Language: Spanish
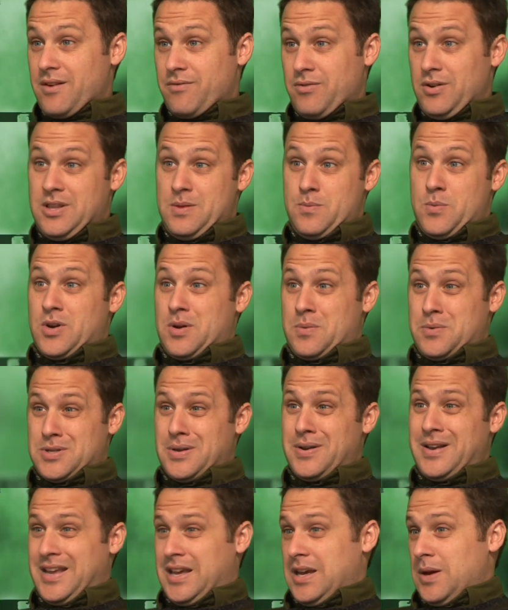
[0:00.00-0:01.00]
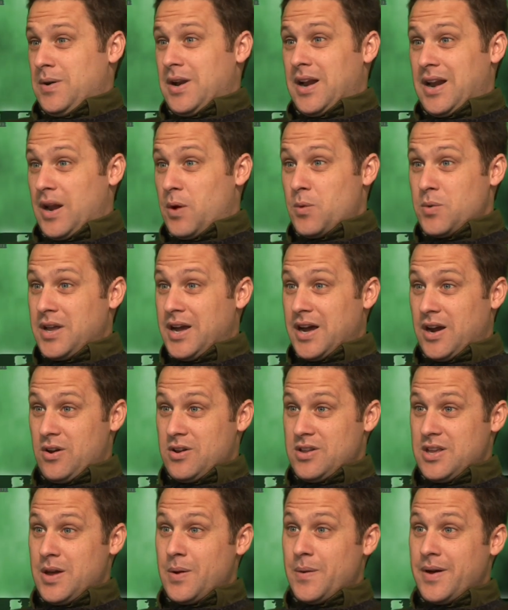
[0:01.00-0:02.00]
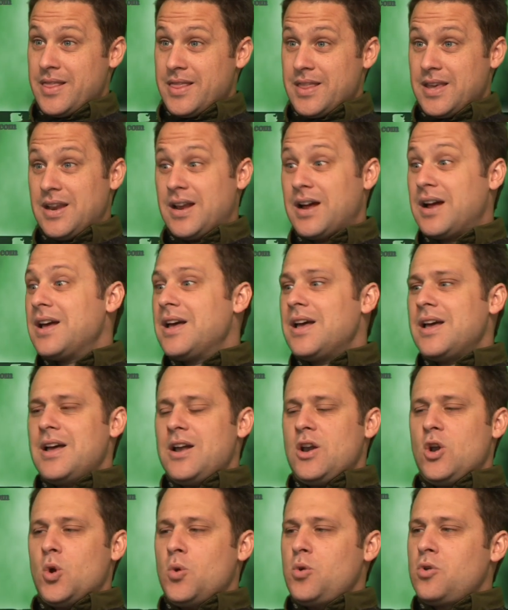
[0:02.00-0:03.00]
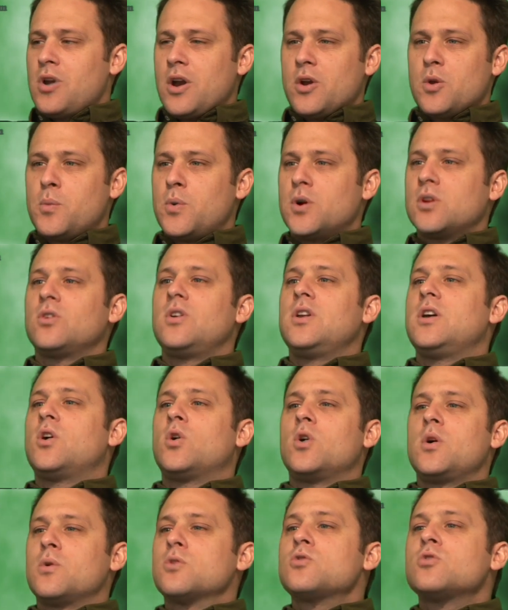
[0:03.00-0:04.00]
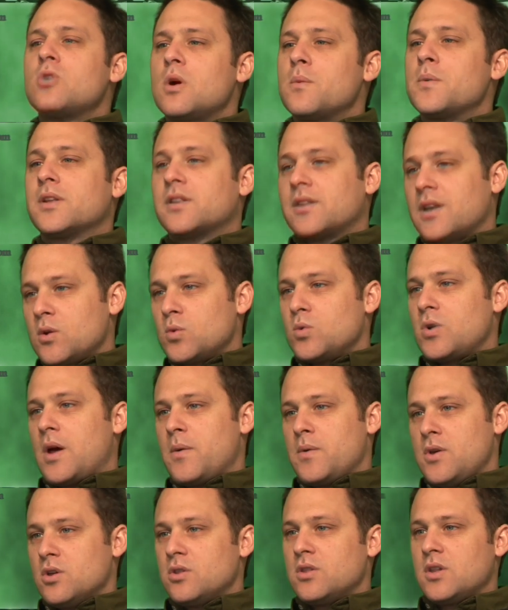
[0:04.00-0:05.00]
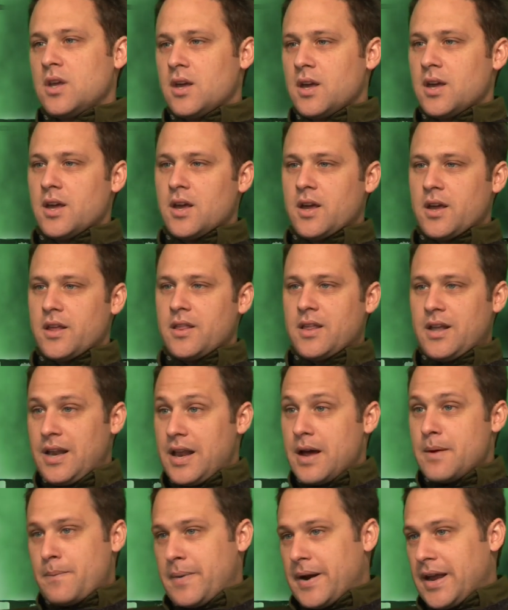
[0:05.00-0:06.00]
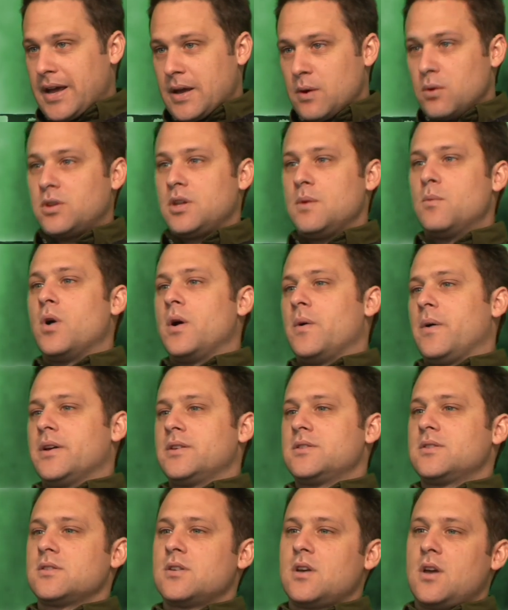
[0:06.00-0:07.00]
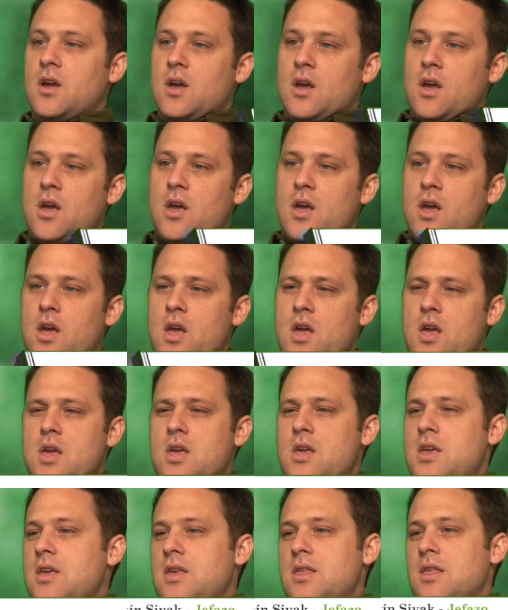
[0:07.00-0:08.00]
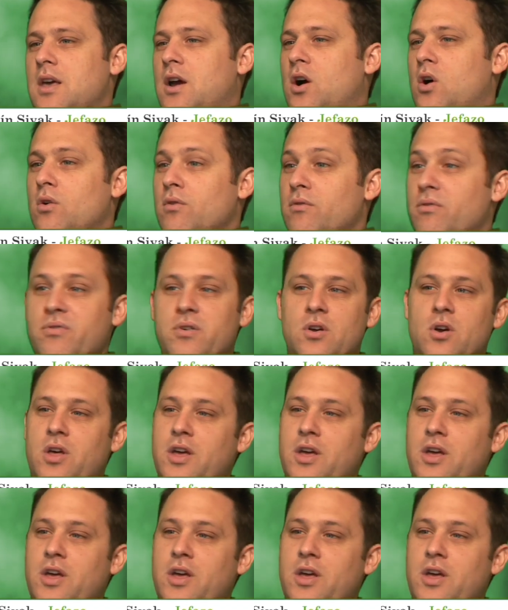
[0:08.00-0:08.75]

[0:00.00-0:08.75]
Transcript: fue el tipo responsable de quebrar la única aerolínea de bandera, lo vio en un aeropuerto y le dijo, Evo, yo te voy a prestar un avión de, de para que vos te muevas y desconfió,